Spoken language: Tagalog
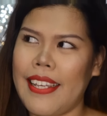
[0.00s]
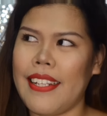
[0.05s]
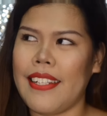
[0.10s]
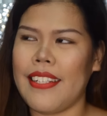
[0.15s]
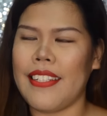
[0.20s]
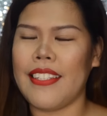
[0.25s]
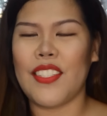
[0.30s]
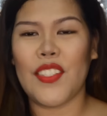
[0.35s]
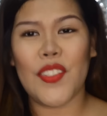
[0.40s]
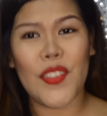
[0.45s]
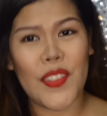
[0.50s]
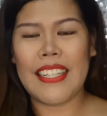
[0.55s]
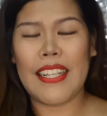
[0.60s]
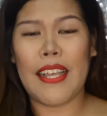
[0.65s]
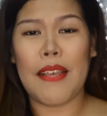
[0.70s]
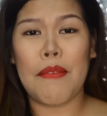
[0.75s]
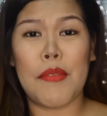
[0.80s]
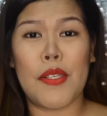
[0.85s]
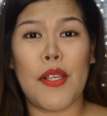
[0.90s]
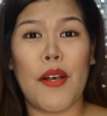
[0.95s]
And yun,
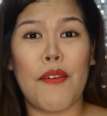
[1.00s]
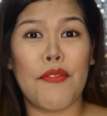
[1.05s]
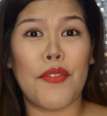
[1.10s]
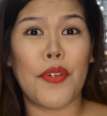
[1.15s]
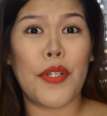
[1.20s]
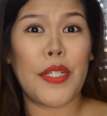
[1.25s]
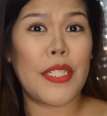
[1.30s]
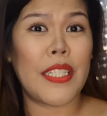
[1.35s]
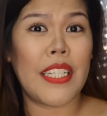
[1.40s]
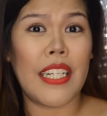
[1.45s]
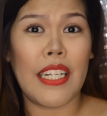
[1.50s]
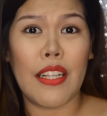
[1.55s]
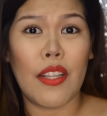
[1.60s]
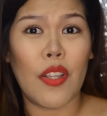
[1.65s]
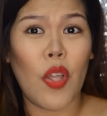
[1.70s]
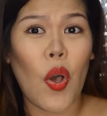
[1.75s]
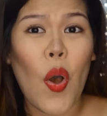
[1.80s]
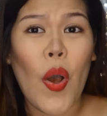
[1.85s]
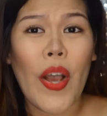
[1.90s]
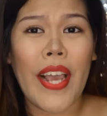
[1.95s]
thanks up for the
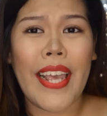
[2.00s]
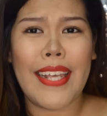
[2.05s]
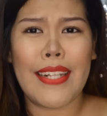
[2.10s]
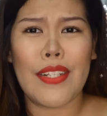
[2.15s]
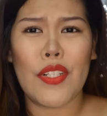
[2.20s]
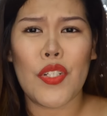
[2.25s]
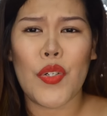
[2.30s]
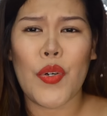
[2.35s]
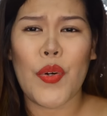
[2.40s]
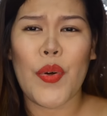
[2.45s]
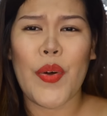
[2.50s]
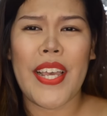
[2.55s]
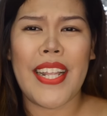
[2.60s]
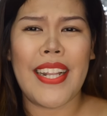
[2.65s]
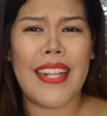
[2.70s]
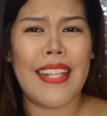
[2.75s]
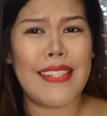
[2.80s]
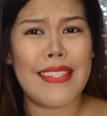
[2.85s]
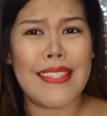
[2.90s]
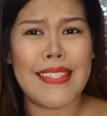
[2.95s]
long intro.
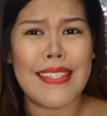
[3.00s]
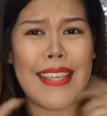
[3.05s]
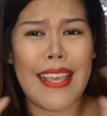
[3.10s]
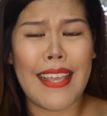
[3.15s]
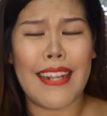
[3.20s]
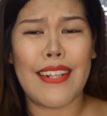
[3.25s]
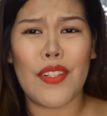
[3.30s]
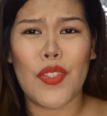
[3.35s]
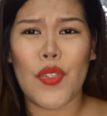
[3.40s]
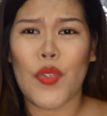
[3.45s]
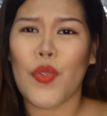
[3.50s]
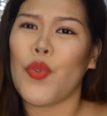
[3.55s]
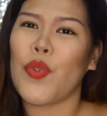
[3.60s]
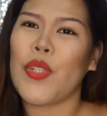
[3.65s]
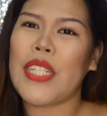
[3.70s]
And let's get into